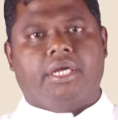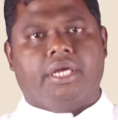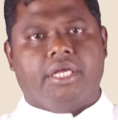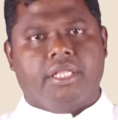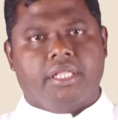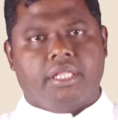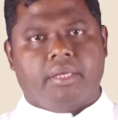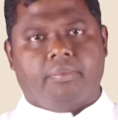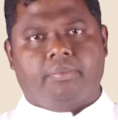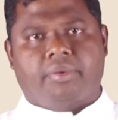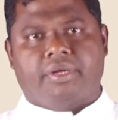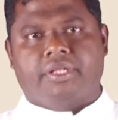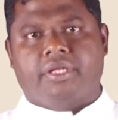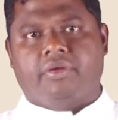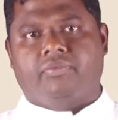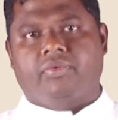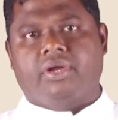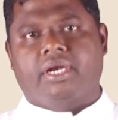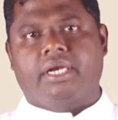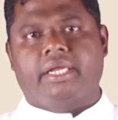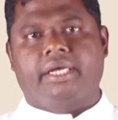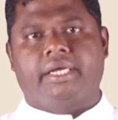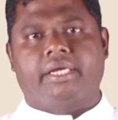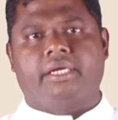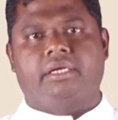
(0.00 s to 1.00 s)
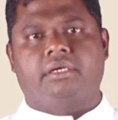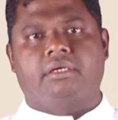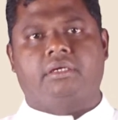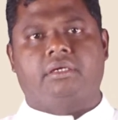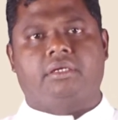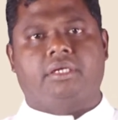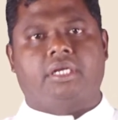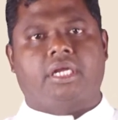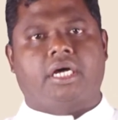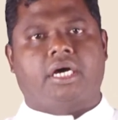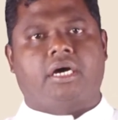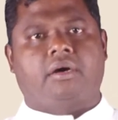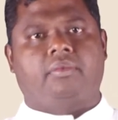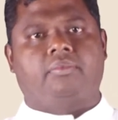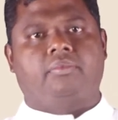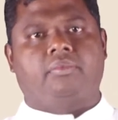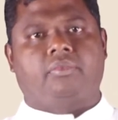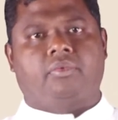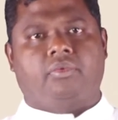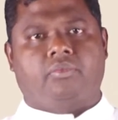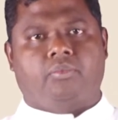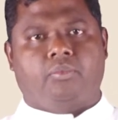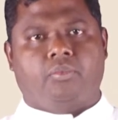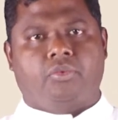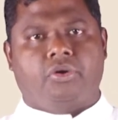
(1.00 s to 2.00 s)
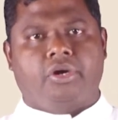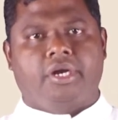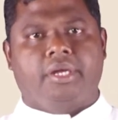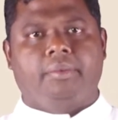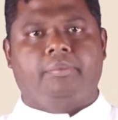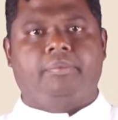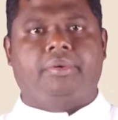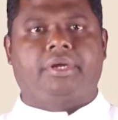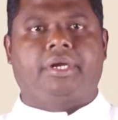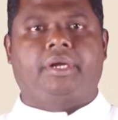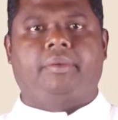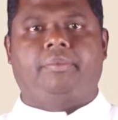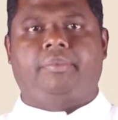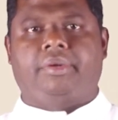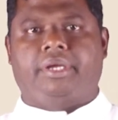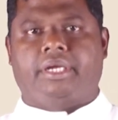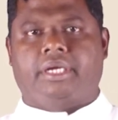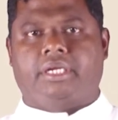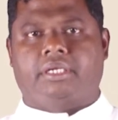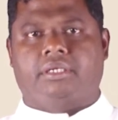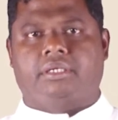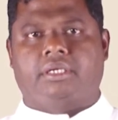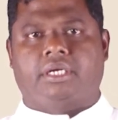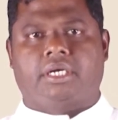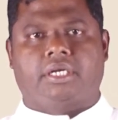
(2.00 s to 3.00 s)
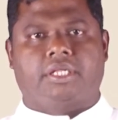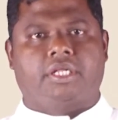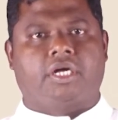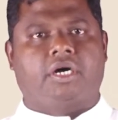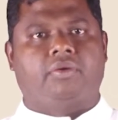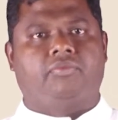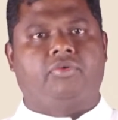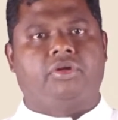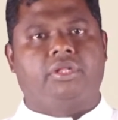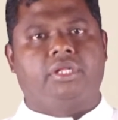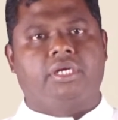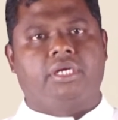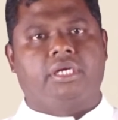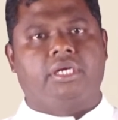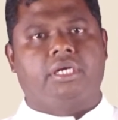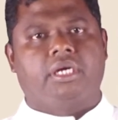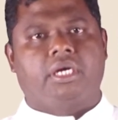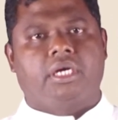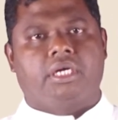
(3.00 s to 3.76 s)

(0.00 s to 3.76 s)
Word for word: இந்த பதிவிலே நாம் மொழி பிறப்பியல் அதாவது